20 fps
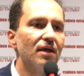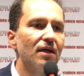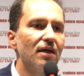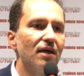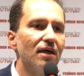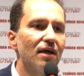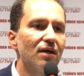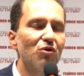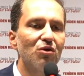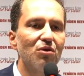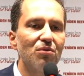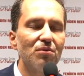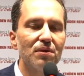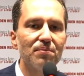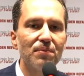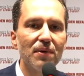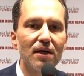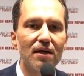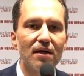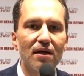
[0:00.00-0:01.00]

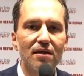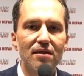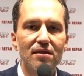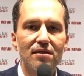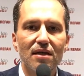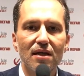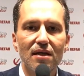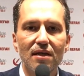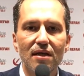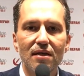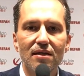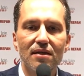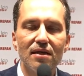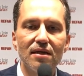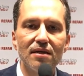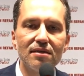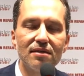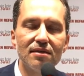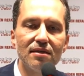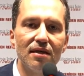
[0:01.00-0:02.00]
Ekonomik bekanız elden
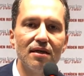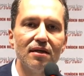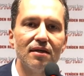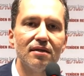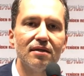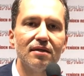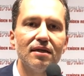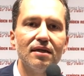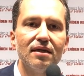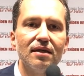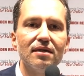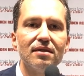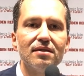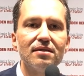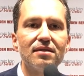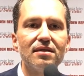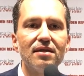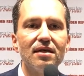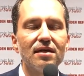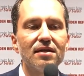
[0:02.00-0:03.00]
giderse
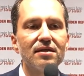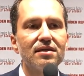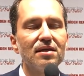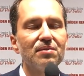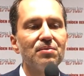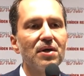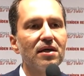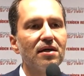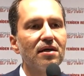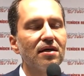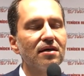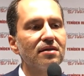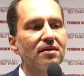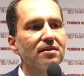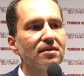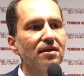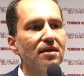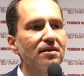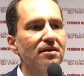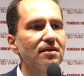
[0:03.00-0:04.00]
siyasi
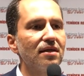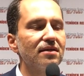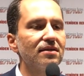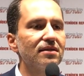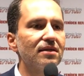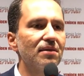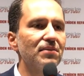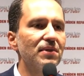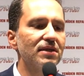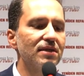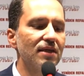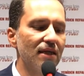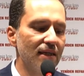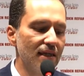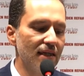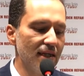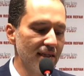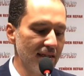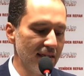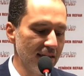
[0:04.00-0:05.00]
mekanınıza ister istemez
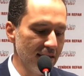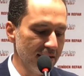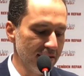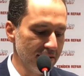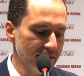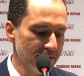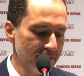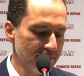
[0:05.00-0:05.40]
elden gider.